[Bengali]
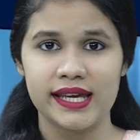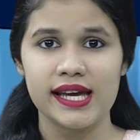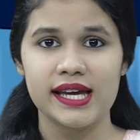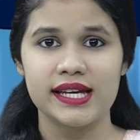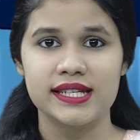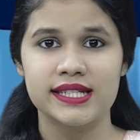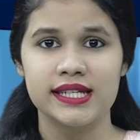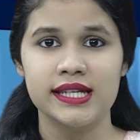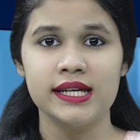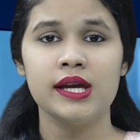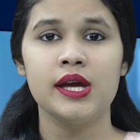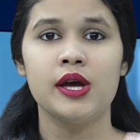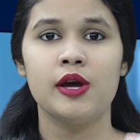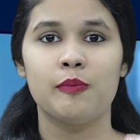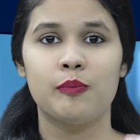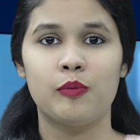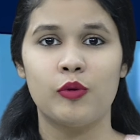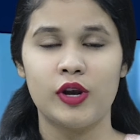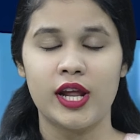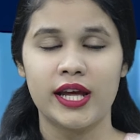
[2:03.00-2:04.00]
দেখে আসি
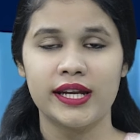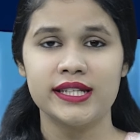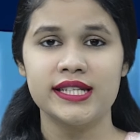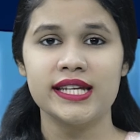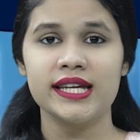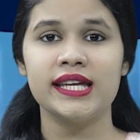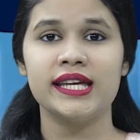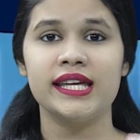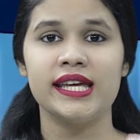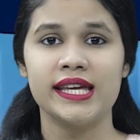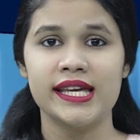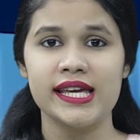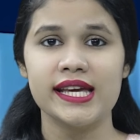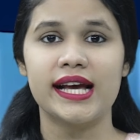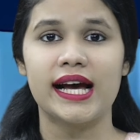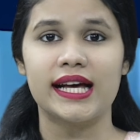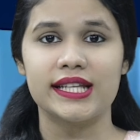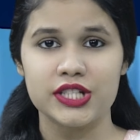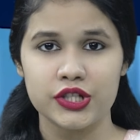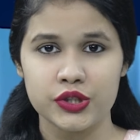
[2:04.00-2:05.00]
পোল্যান্ডে কি কি
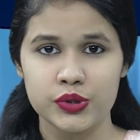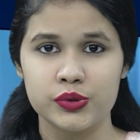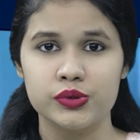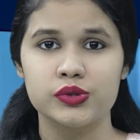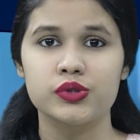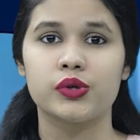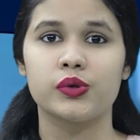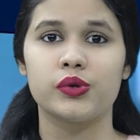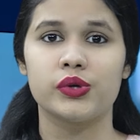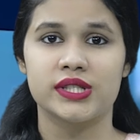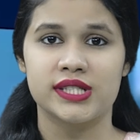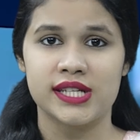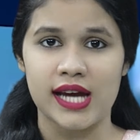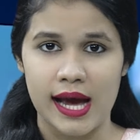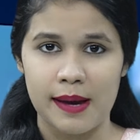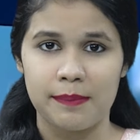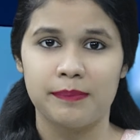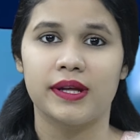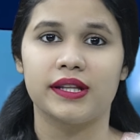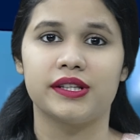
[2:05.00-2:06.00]
কাজের সুযোগ রয়েছে
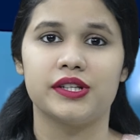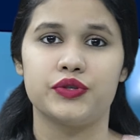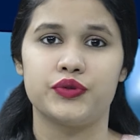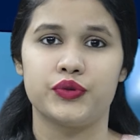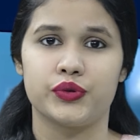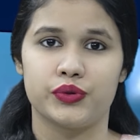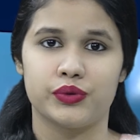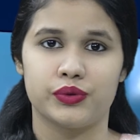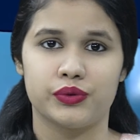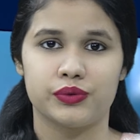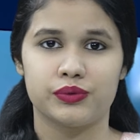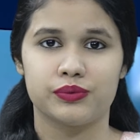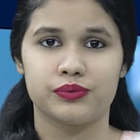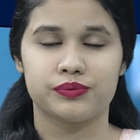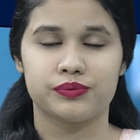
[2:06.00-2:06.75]
আপনাদের জন্য